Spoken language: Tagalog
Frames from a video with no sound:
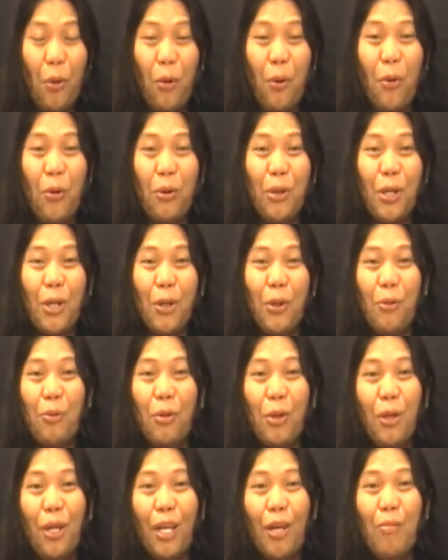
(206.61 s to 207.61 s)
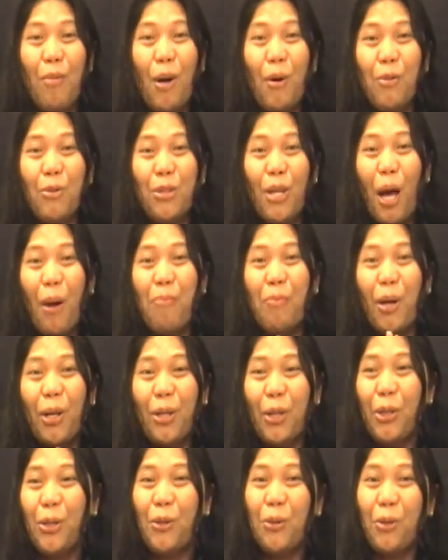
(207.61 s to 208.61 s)
Kukunin, eh, ibang
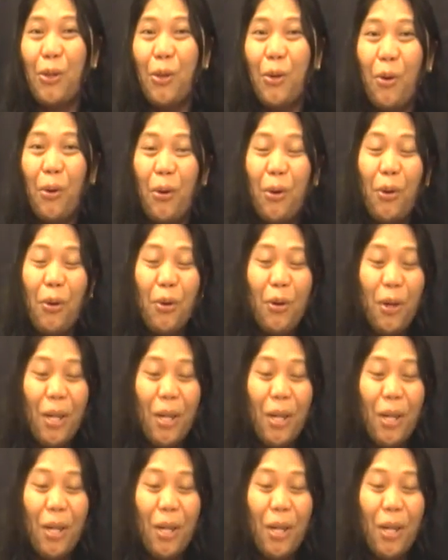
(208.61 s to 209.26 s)
usapan na yun, no?